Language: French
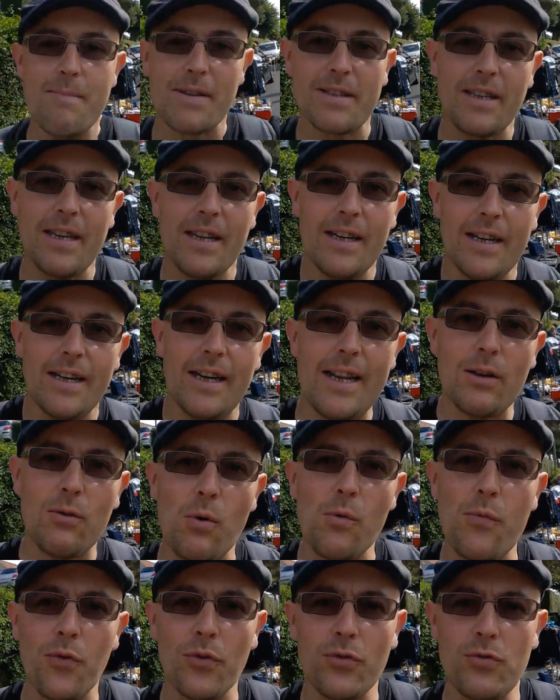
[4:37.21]
parce qu'elle a
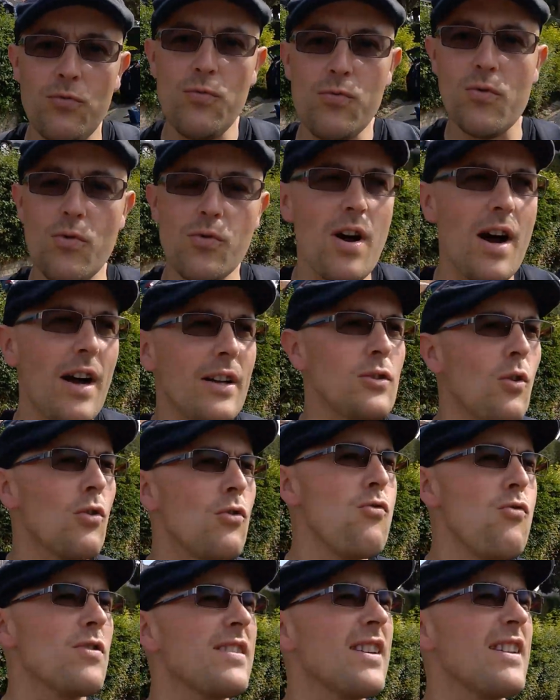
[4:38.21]
confondu euh,
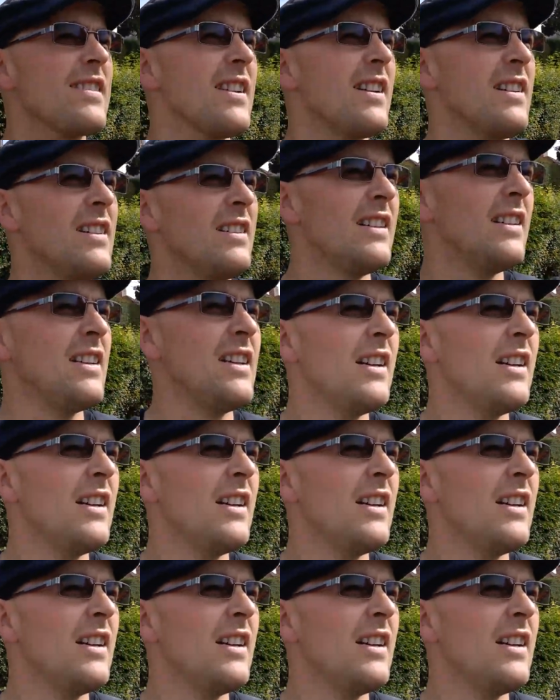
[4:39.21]
c'est ça